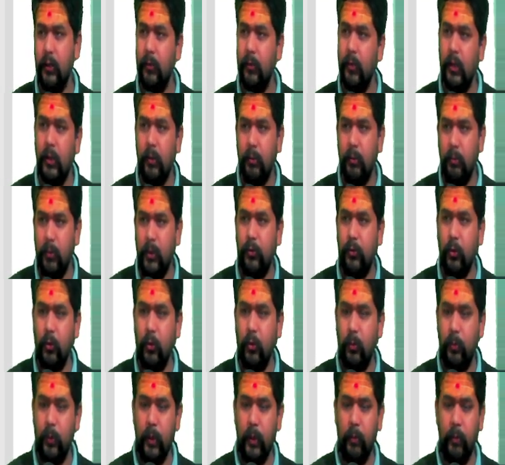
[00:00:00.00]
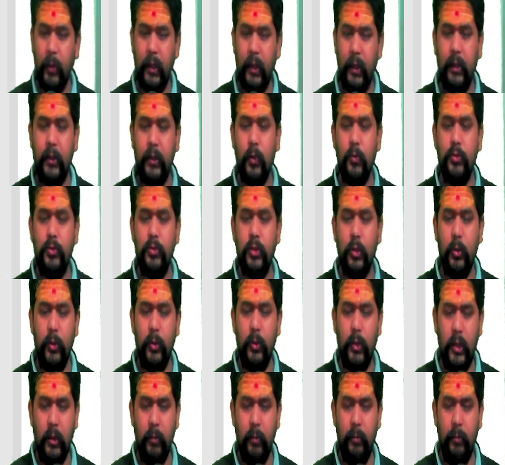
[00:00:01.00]
बीस रुपया मैं कहता हूँ चलो
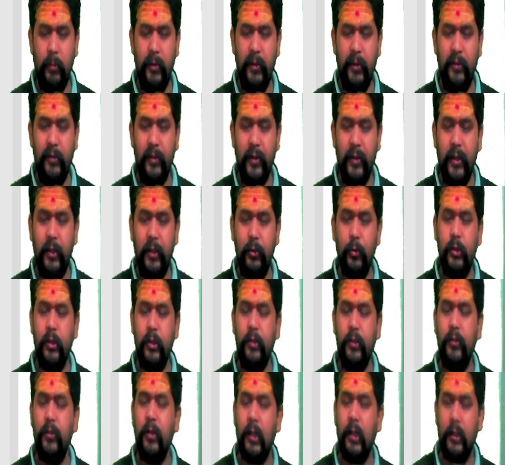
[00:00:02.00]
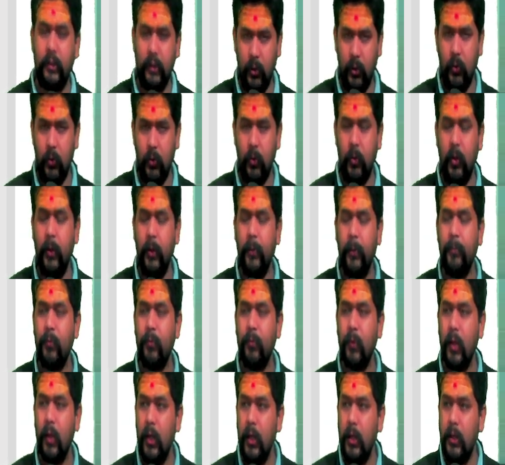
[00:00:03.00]
ठीक है बीस नहीं तो तीस लगता होगा
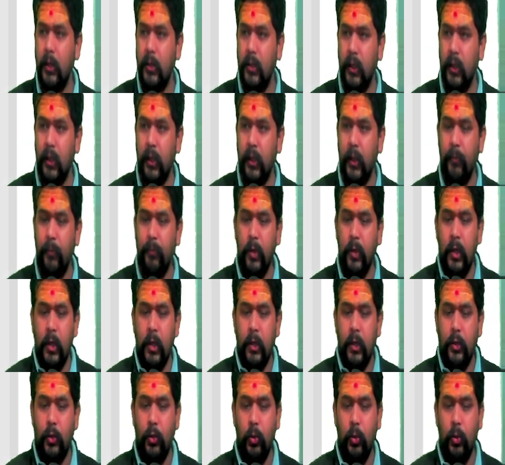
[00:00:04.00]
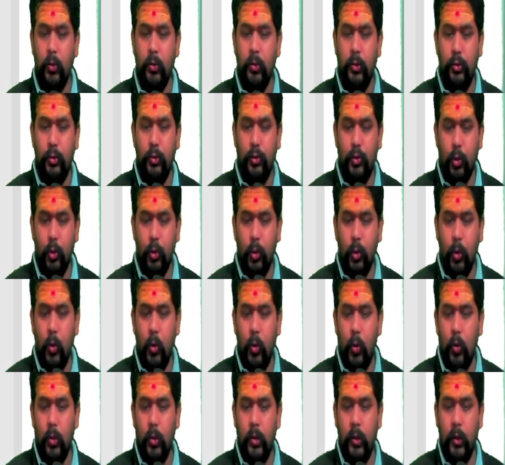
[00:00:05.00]
ठीक है तो जो
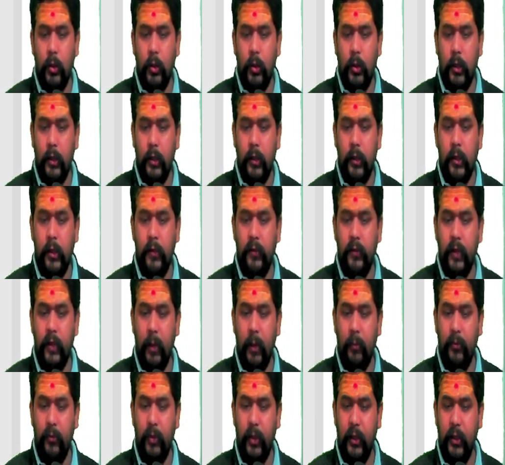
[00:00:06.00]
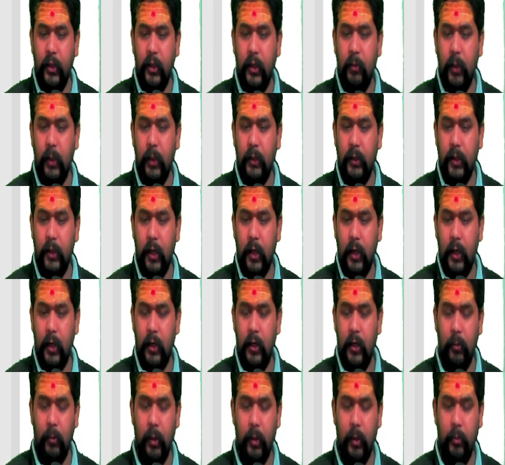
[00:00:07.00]
लोग एग्ज़ाम सेंटर की बात कर रहे हैं
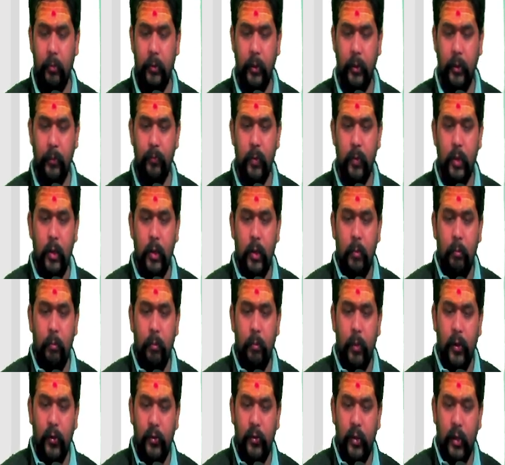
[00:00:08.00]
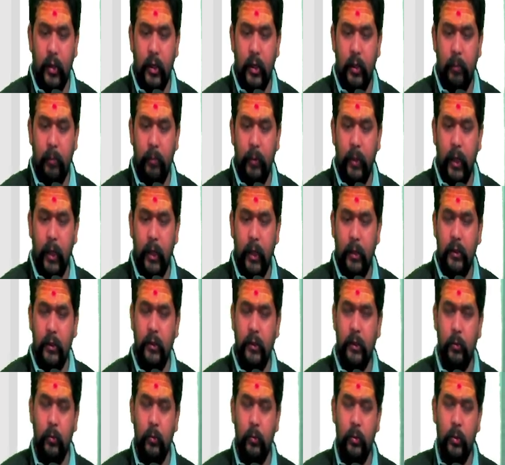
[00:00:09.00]
हम आपके बस अड्डे पे आते थे
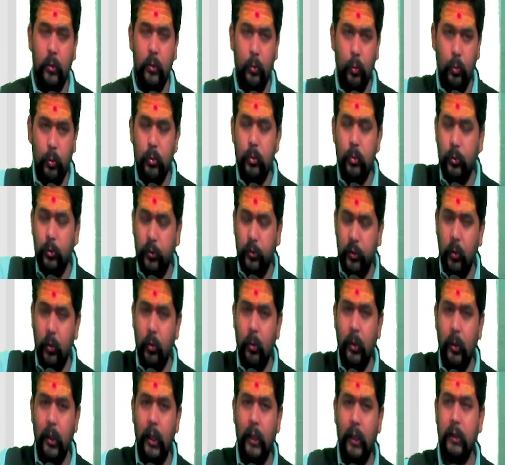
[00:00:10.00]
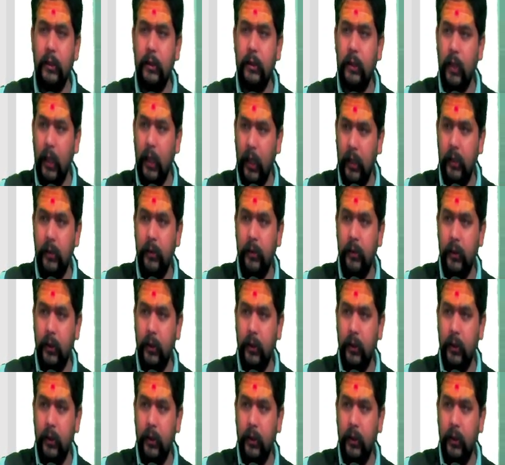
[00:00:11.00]
क्योंकि दूर दूर से लोग आते आए थे